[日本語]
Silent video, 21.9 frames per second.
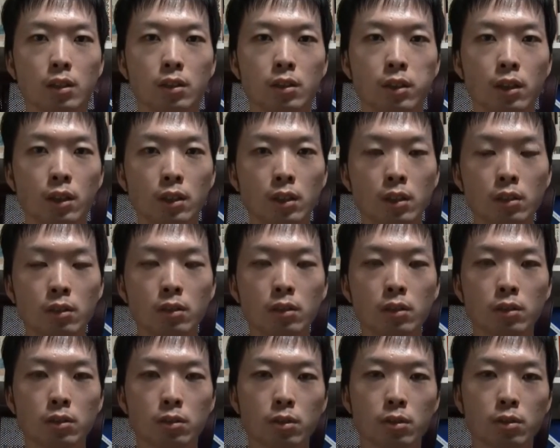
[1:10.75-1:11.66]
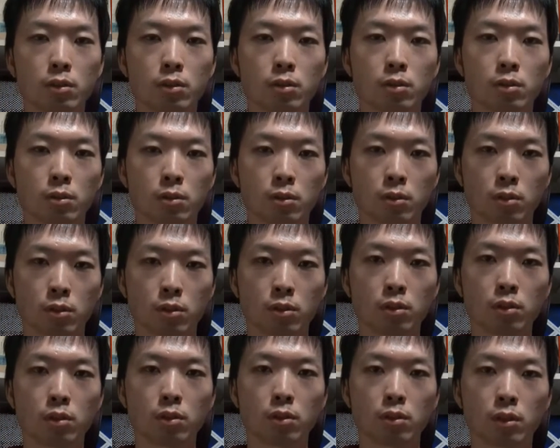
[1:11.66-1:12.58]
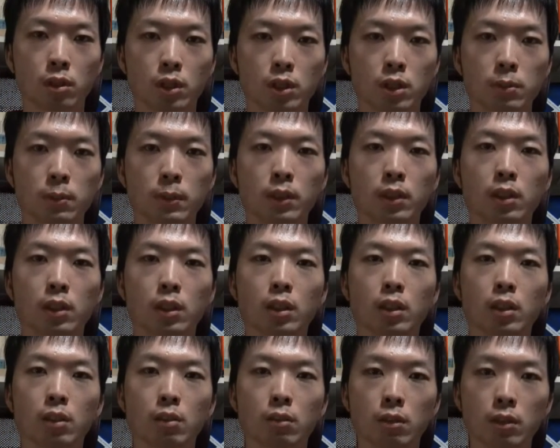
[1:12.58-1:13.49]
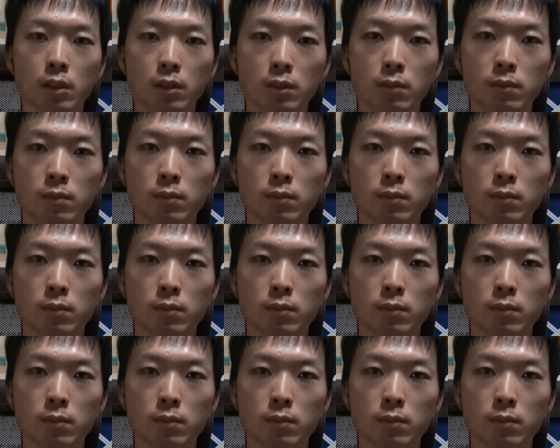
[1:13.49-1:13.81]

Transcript: 大学院卒の人の給料が一番高いよね